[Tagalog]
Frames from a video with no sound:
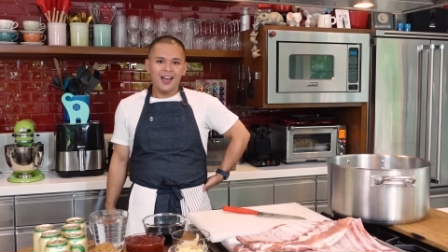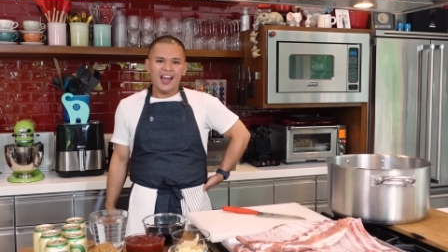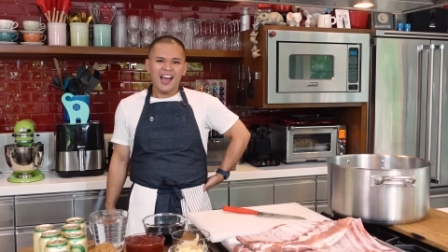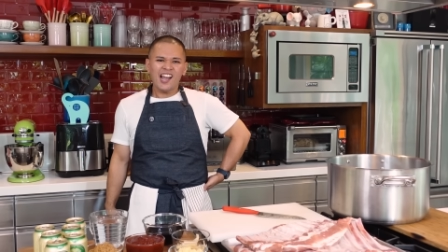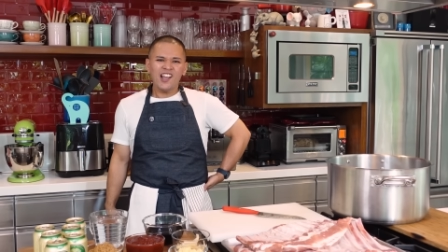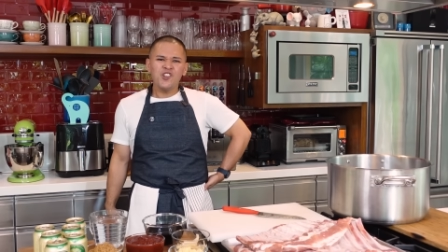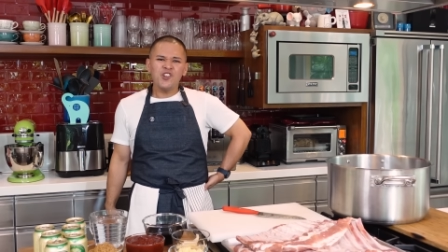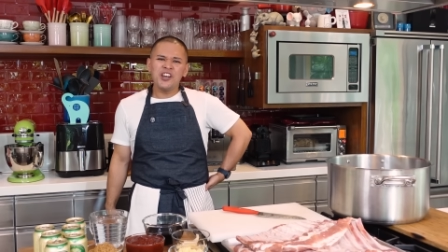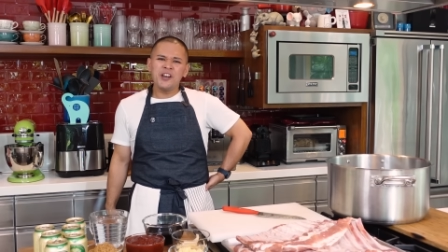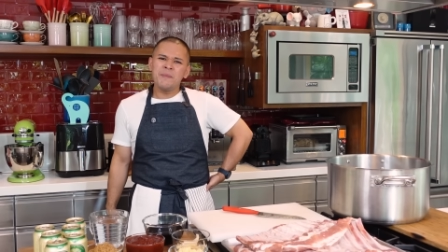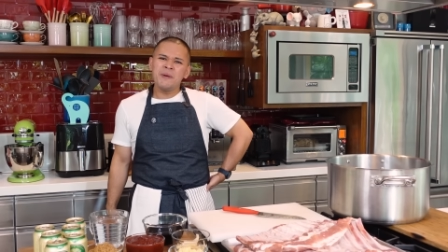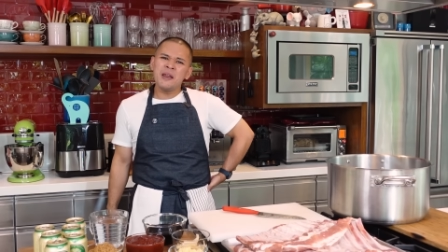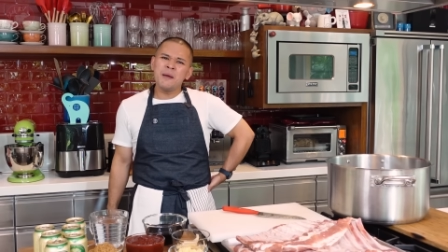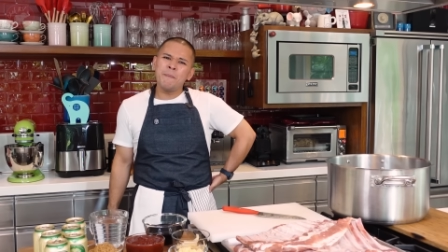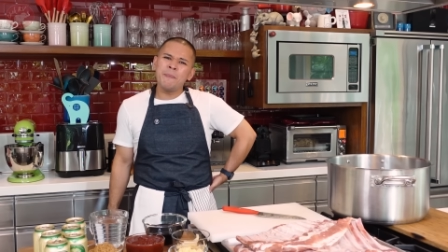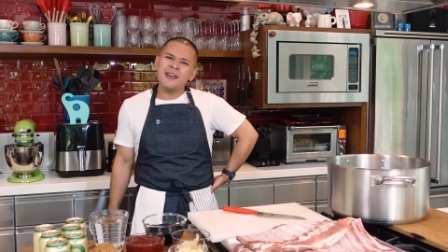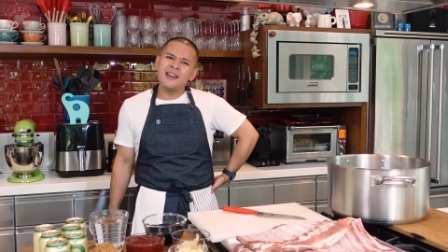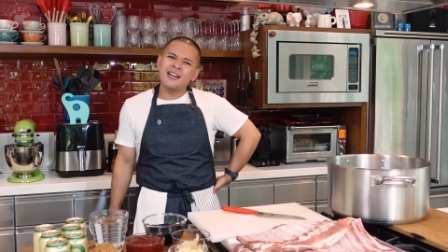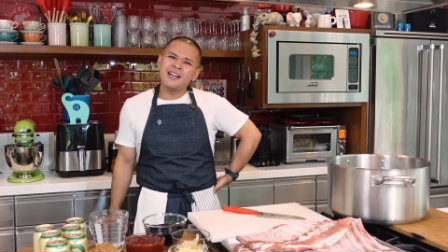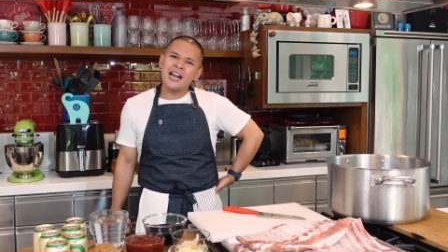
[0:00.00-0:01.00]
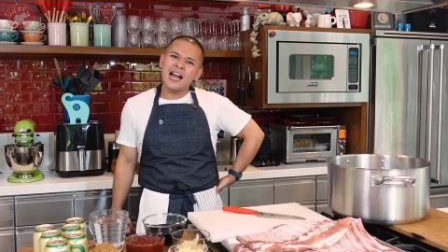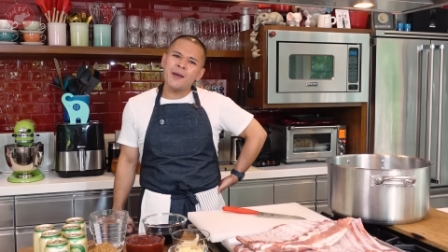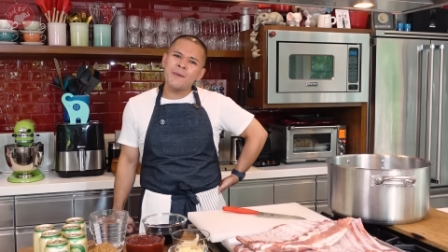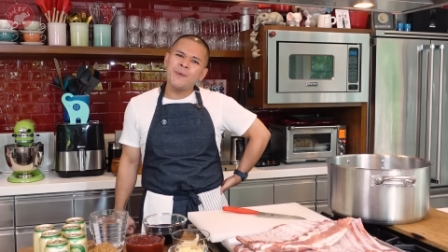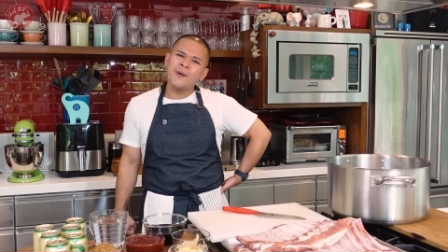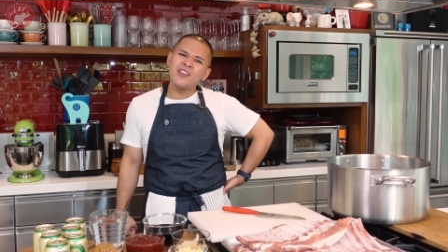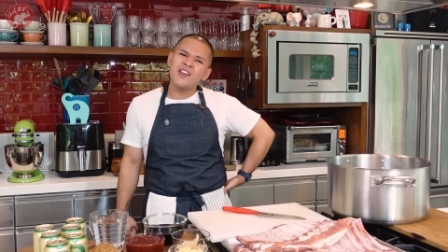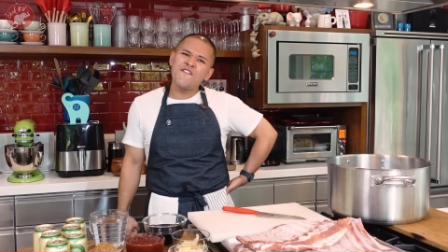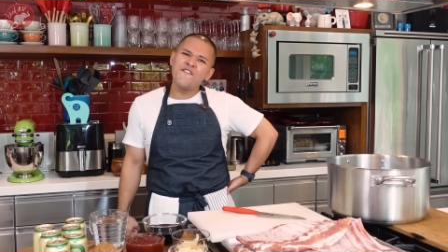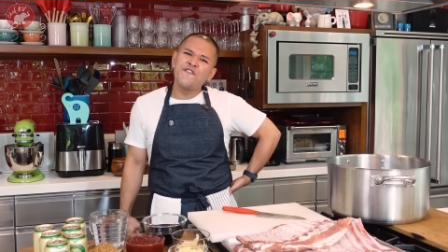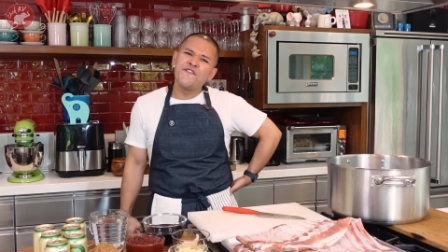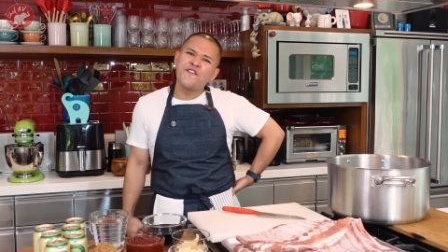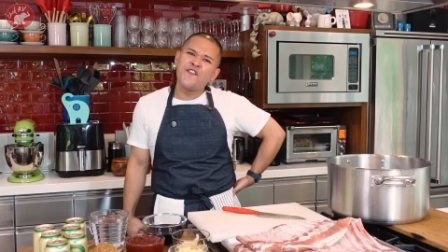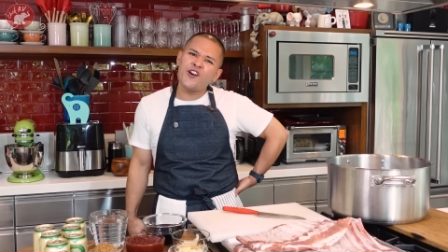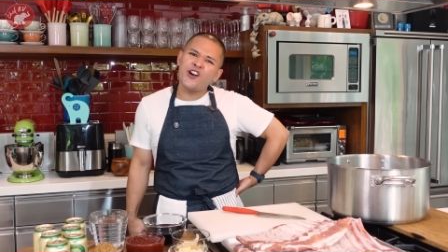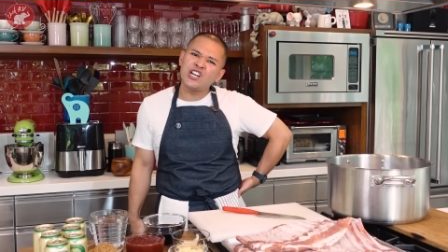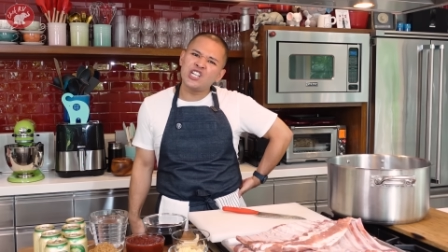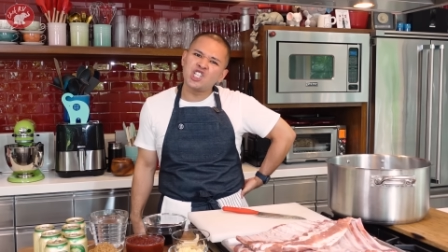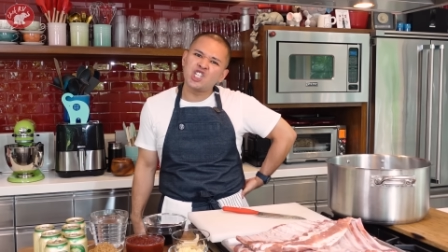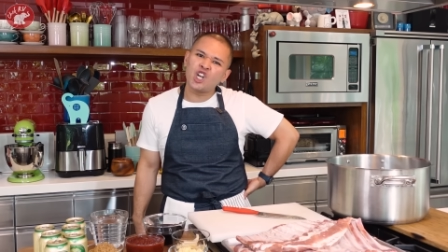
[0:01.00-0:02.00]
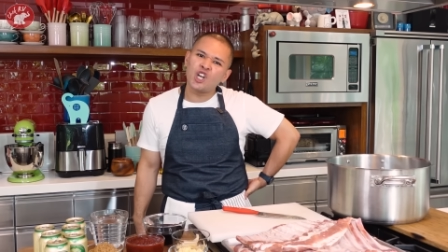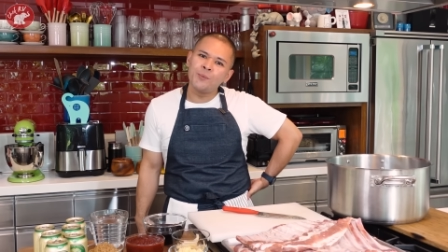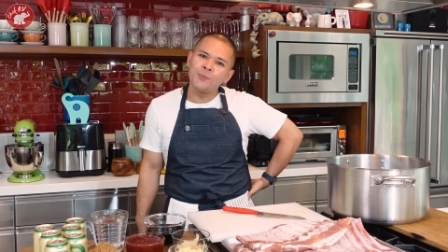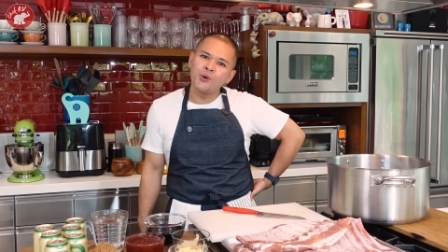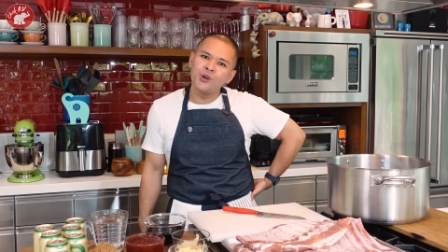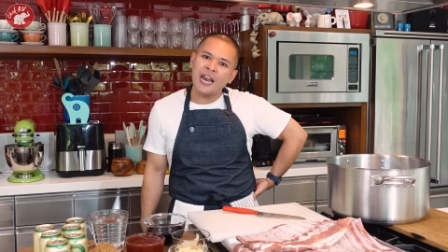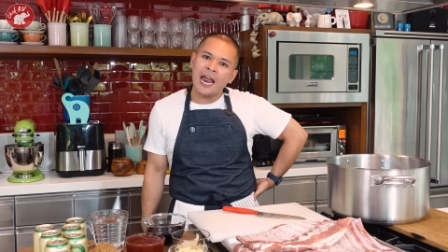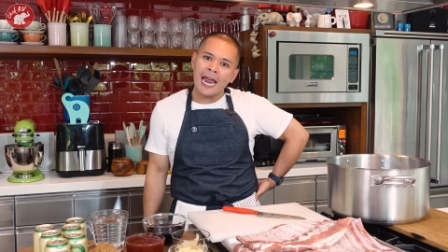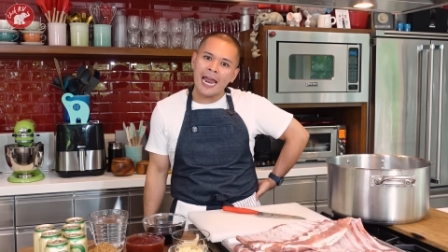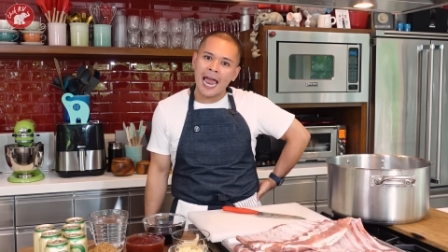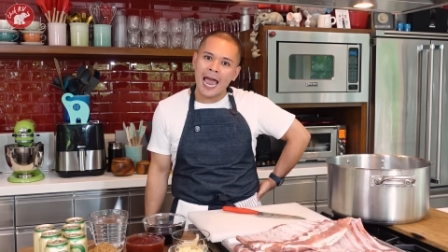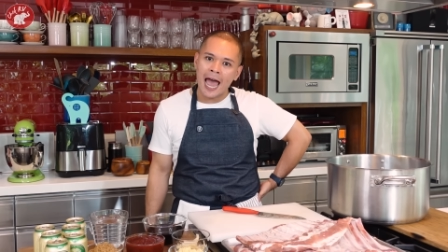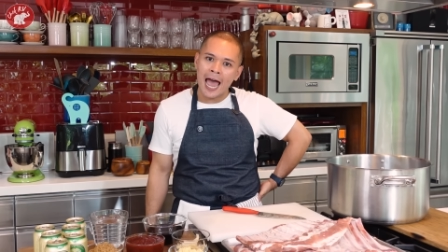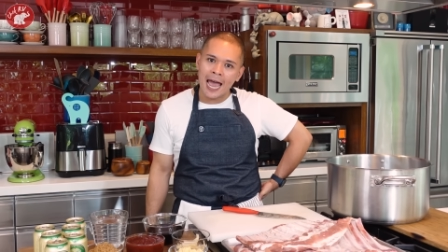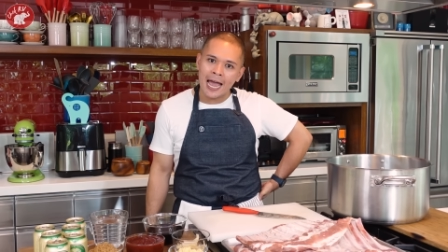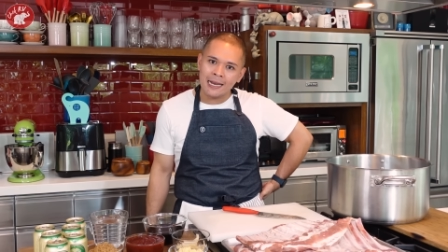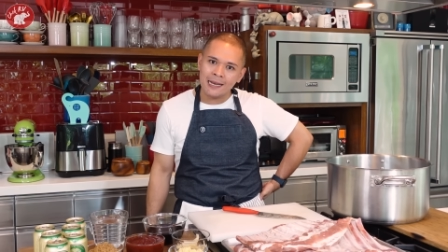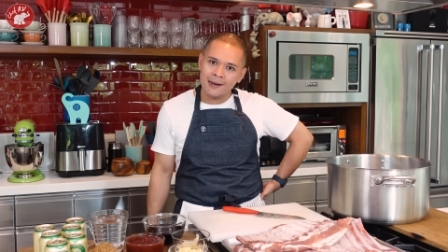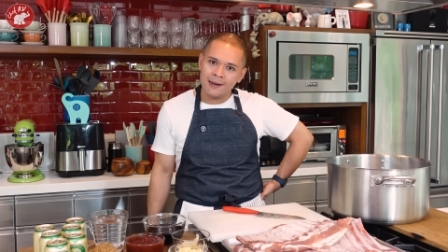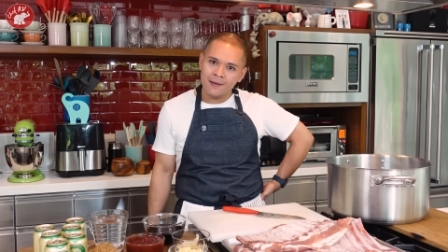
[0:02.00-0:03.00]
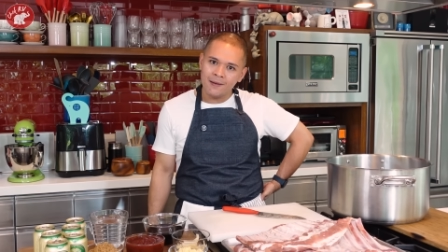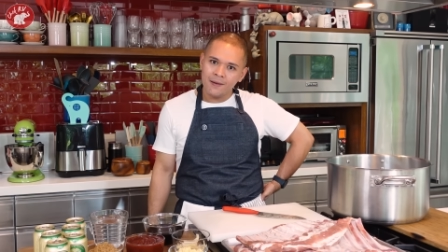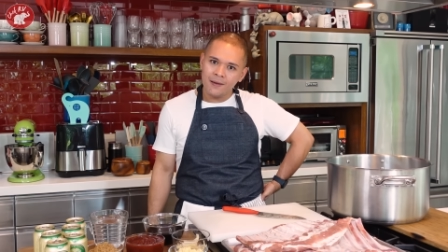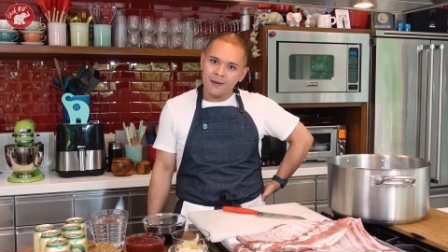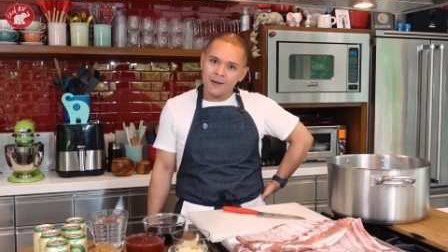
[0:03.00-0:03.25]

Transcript: Ano naman ang pinagkaiba niyang version mo na yan?